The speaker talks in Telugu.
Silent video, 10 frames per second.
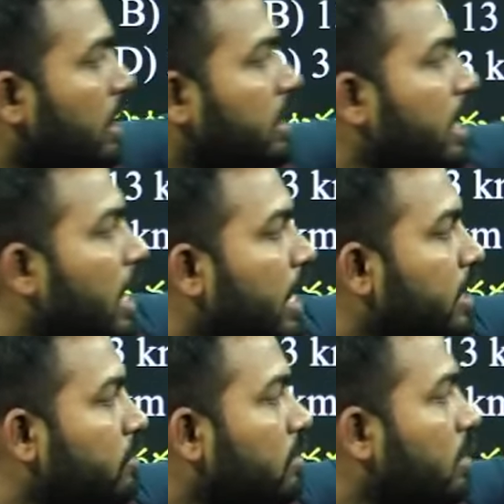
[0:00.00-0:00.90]
ఇది
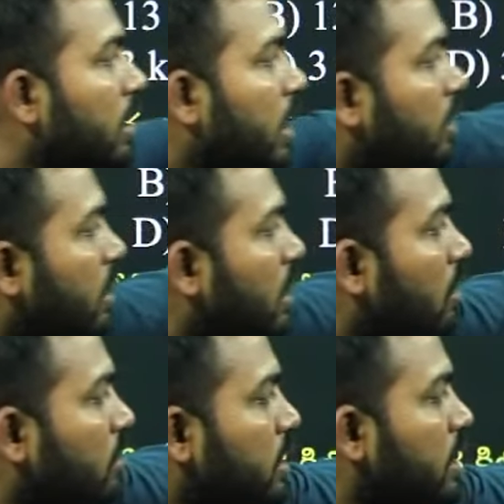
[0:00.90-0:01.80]
ఐదు ఎనిమిదిలో
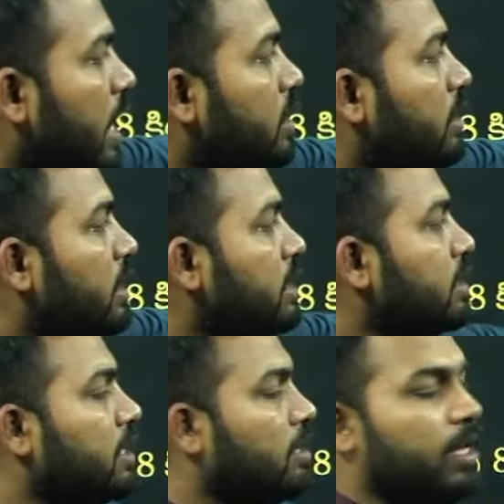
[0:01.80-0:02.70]
నుంచి ఐదు
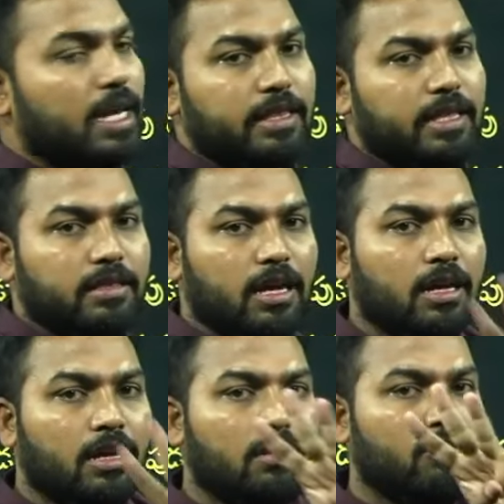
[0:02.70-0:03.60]
తీసేస్తే మిగిలేదు ఎంత
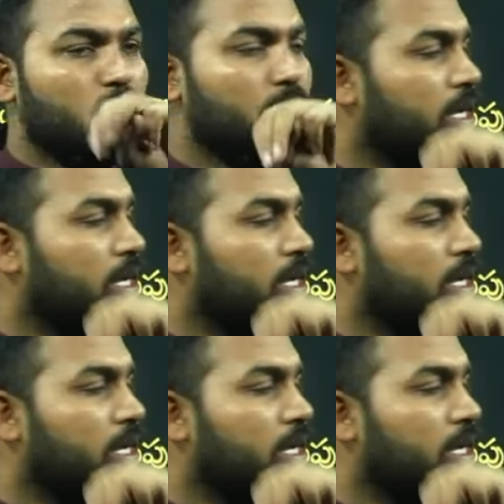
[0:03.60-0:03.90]
మూడు